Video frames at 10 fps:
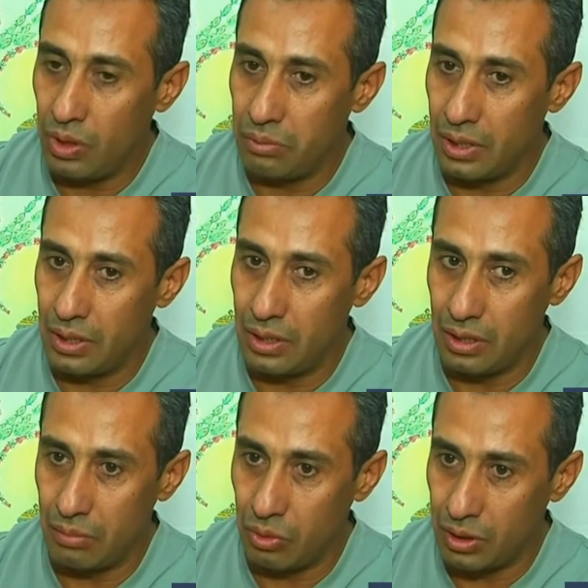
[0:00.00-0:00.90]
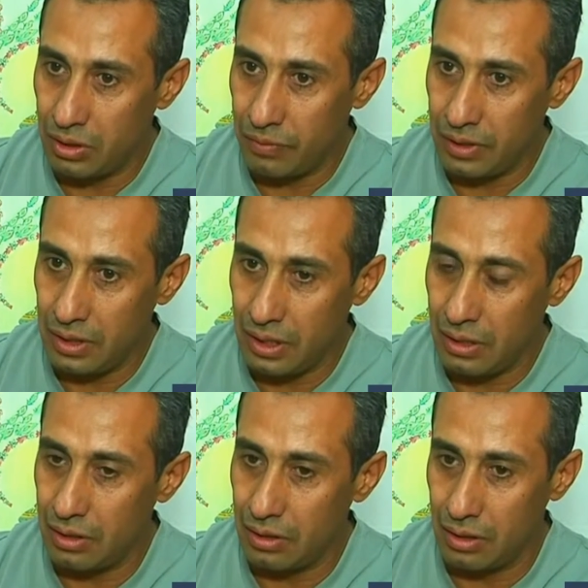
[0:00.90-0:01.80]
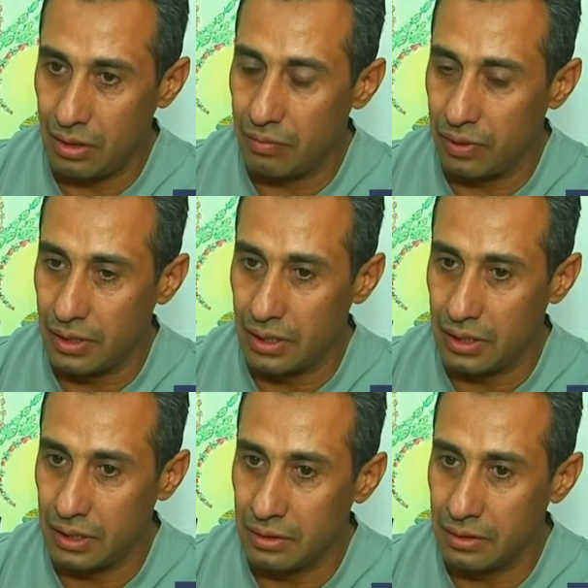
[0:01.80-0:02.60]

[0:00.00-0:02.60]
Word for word: من المواد الفنيه للفنانين.